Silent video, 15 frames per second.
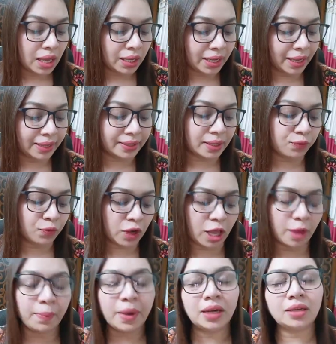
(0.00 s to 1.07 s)
এইটার
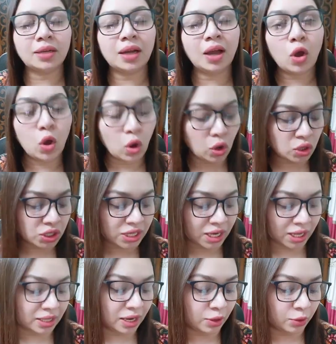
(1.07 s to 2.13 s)
ফ্লেভারটা
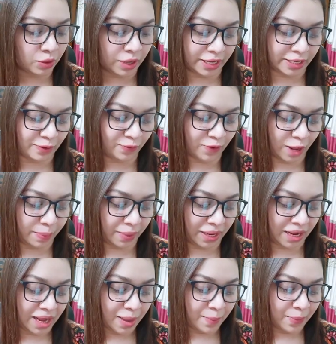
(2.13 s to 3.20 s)
অসাধারণ একটা ফ্লেভার
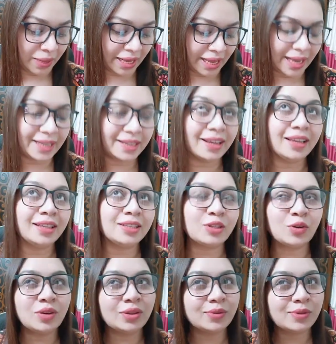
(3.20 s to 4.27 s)
মানে এটা
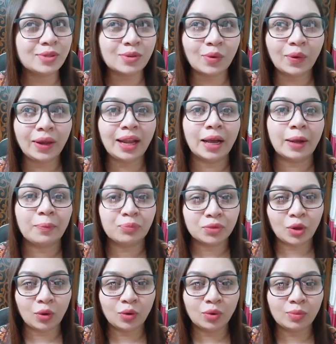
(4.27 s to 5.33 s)
যখন ইউজ করি না
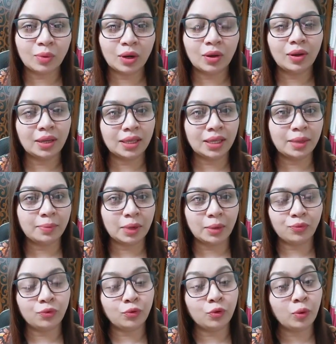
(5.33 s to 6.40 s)
তখন মনে হয় কি মানে
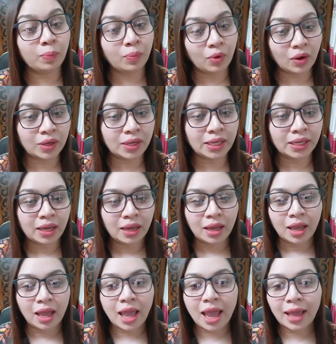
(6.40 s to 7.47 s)
ফুল বডি
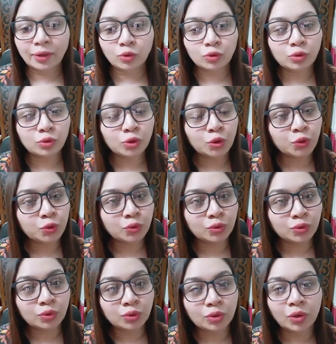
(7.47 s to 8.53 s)
এত
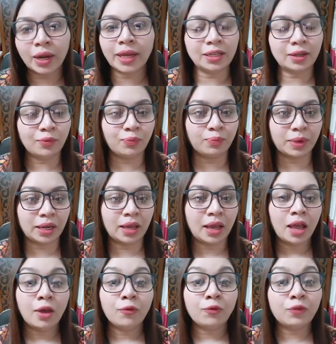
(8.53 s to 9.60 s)
সুন্দর একটা মানে
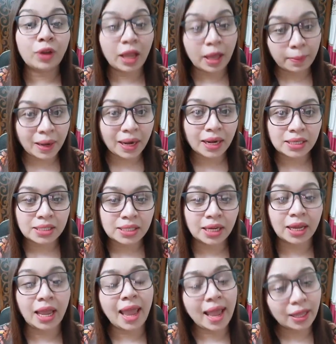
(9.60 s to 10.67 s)
ফ্লেভার আসে
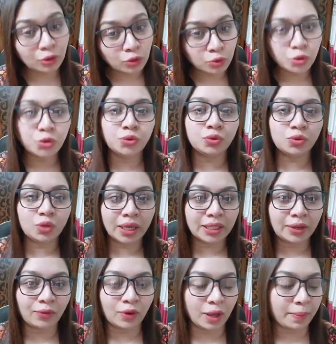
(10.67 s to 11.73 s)
এত সুন্দর
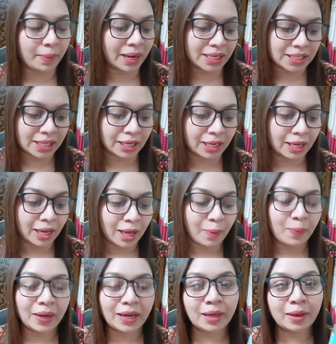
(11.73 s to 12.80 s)
একটা ফ্লেভার আসে
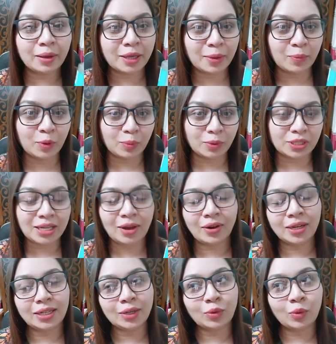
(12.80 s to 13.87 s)
মানে কি বলবো
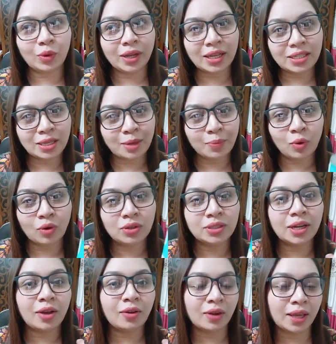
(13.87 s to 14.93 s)
শাওয়ারটা করে আসলে
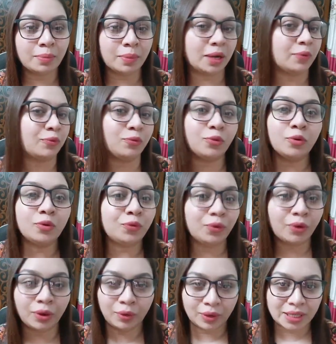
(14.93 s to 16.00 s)
মনটা অনেক মানে
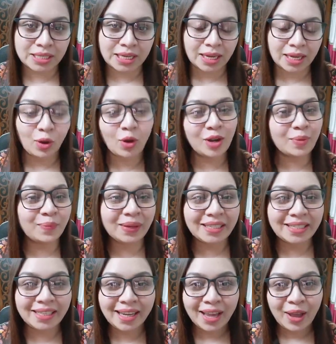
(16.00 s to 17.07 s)
ফুরফুরে হয়ে যায় অনেক
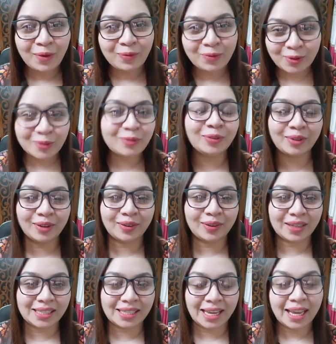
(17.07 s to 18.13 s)
বেশি ফুরফুরে
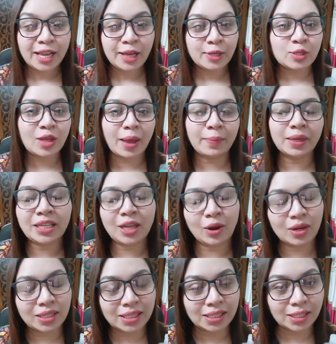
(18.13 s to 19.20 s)
হয়ে যায় সো আমি
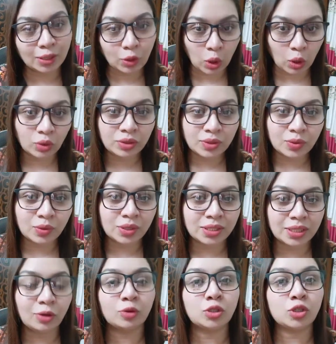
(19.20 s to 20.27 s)
শাওয়ার জেলটা কখন ইউজ করি
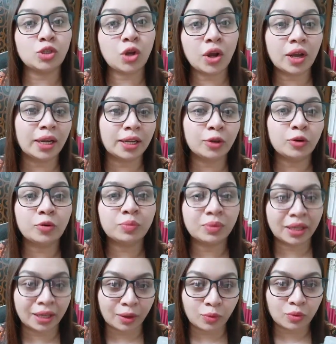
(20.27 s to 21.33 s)
জানো সকালে ঘুম
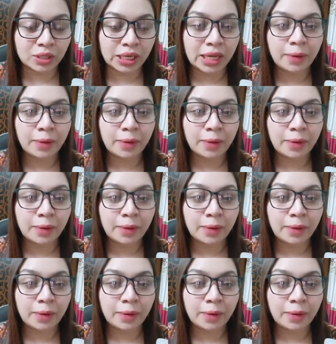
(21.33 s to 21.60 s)
থেকে উঠে